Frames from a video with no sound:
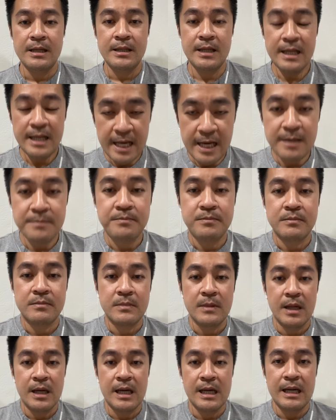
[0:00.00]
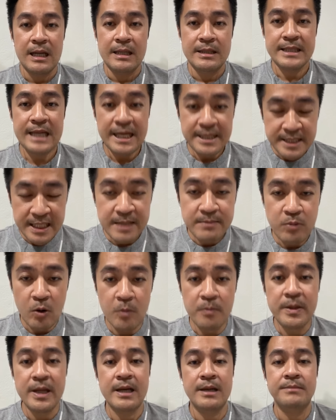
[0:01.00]
ทีเนี้ยใจจริงผ
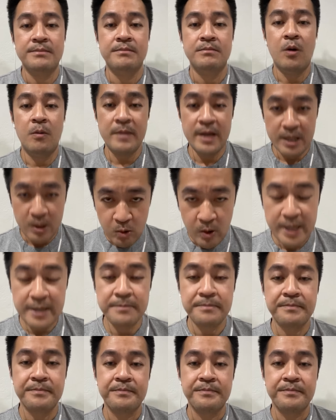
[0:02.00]
มเนี่ยผมเห็นด้วย